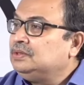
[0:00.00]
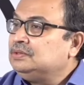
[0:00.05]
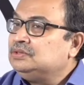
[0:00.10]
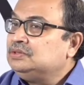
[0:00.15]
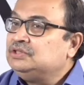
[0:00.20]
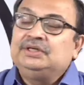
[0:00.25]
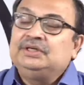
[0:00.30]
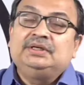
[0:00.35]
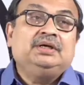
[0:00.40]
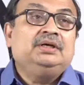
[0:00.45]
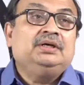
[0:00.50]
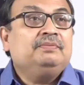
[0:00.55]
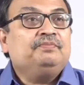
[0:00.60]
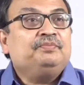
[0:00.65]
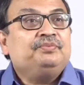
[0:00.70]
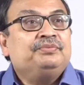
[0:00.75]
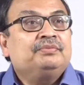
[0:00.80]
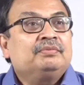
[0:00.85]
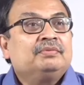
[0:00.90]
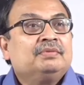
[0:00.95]
যিনি
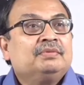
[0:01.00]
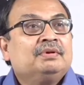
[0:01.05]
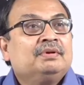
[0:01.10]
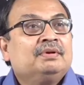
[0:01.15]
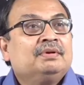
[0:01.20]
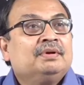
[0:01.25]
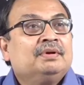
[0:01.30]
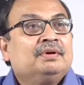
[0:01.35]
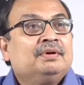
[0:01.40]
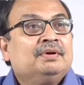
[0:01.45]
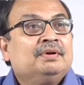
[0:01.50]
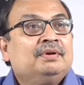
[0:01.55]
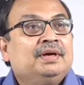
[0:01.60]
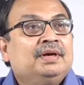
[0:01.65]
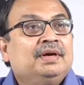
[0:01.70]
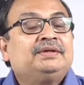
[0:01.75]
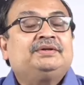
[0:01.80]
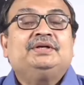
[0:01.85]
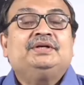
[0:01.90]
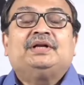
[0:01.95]

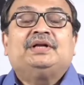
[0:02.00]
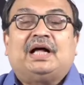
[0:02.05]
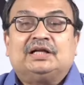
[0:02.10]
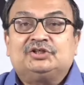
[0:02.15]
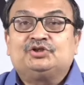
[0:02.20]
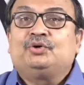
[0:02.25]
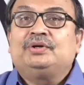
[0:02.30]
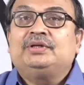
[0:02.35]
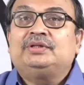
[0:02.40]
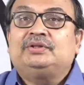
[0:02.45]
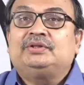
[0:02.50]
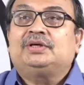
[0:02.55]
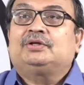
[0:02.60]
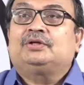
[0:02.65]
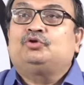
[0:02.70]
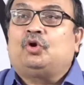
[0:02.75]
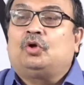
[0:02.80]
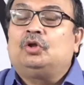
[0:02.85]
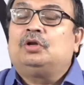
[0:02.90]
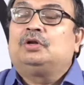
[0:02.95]
একটি রাজনৈতিক
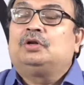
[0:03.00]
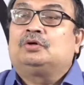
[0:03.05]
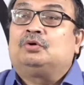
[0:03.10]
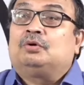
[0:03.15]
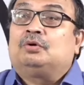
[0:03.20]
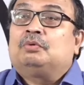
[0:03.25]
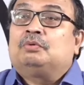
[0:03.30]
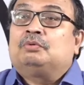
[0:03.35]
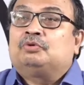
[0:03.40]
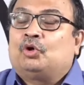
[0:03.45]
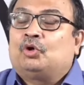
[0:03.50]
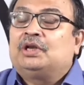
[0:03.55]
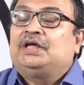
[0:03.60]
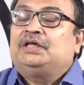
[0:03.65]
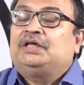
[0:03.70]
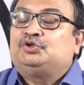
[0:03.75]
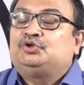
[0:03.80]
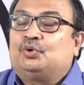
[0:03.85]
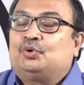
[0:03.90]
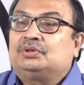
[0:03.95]
দল দলে
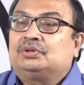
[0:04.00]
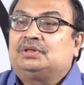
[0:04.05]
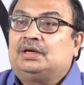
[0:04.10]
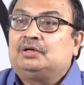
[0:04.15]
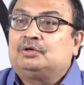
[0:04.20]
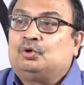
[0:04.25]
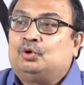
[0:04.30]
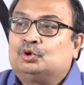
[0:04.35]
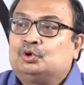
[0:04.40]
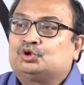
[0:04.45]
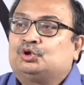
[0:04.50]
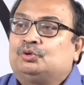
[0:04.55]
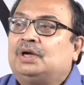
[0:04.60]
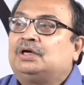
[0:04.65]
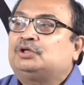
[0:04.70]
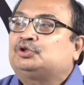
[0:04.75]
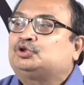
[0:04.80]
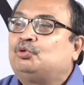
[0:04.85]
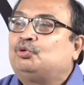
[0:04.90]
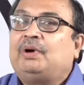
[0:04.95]
যোগদান
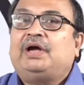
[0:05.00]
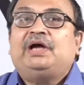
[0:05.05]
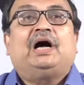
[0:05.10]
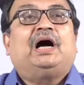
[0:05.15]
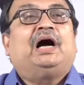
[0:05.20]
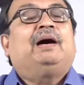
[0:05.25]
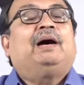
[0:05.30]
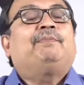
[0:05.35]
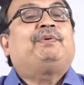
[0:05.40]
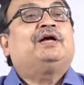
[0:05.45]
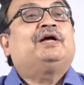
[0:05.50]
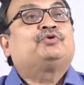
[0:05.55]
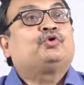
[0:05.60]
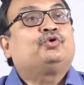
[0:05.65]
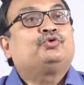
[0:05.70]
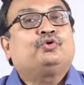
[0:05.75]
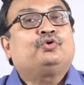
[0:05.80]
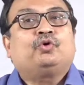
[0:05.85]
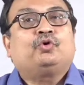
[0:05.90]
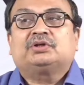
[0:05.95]
ঘোষণার সময়
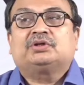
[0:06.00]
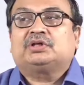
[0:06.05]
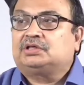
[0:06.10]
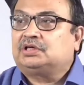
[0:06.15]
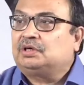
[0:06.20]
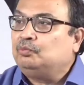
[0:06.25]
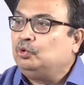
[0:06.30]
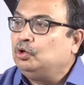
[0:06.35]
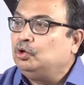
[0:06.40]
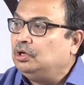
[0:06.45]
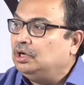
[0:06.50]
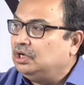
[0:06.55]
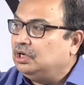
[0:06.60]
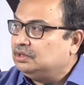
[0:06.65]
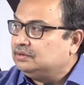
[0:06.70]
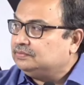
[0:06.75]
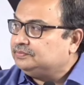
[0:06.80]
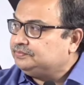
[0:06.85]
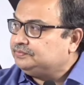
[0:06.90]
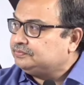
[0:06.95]
আপাতত কথাটা বললেন
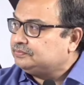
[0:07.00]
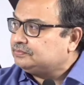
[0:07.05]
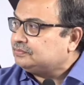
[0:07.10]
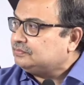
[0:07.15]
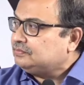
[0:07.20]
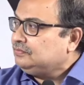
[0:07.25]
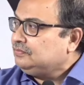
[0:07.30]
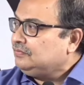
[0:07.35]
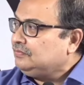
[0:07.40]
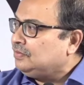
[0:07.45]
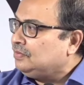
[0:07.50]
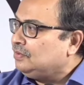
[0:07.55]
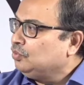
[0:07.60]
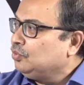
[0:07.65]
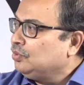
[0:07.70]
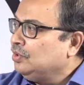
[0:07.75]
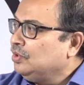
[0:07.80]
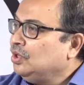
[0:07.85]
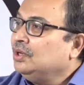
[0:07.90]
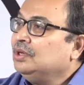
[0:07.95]

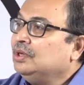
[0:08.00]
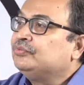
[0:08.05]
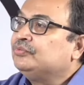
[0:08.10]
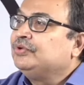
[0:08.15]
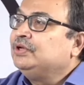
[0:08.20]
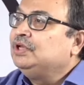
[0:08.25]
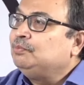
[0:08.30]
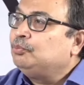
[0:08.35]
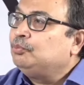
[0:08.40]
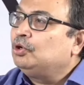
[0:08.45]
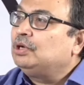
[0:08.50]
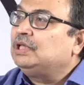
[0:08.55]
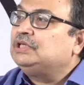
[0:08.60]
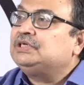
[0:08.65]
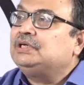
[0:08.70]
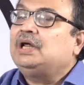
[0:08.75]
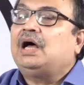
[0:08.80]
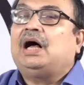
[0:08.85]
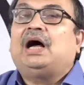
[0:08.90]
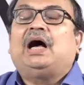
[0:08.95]
তিনি
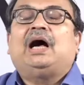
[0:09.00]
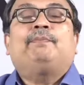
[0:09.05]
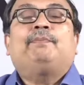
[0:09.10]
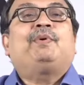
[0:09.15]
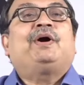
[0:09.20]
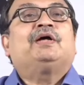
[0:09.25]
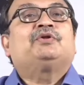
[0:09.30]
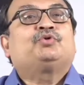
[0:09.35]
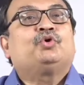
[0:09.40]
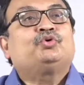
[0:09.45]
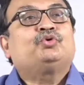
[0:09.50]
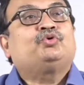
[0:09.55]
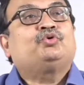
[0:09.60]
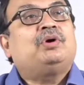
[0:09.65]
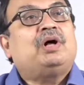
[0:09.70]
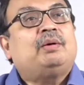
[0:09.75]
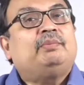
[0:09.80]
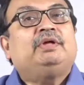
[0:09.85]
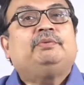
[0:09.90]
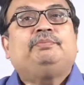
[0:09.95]
বলেছেন আপাতত
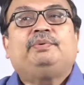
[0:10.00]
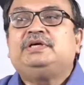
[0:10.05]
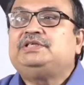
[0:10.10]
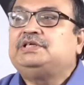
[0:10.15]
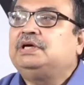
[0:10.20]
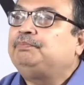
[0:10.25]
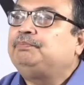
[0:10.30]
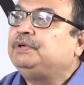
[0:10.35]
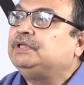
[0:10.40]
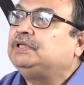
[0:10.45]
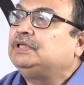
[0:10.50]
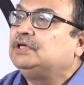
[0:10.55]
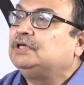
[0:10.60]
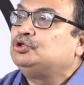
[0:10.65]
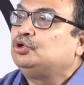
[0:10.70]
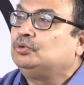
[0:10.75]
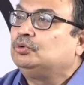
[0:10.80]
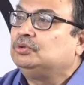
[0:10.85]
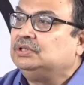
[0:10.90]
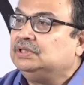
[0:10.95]
আমি বিজেপিতে
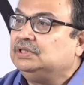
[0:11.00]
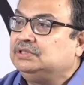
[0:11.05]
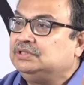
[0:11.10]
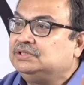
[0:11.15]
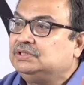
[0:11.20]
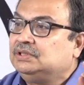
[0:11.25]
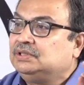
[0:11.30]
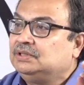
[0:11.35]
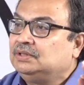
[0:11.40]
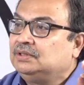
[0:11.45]
যোগ দিচ্ছি